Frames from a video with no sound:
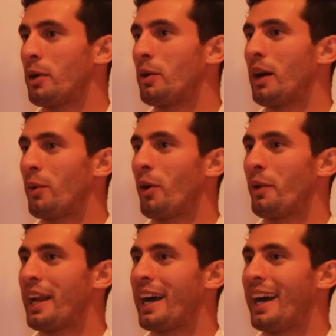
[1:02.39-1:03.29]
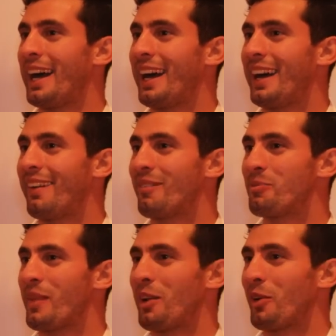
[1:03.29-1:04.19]
pero a volver a,
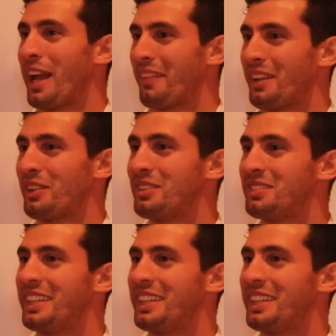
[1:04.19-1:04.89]
lo grande, ¿no?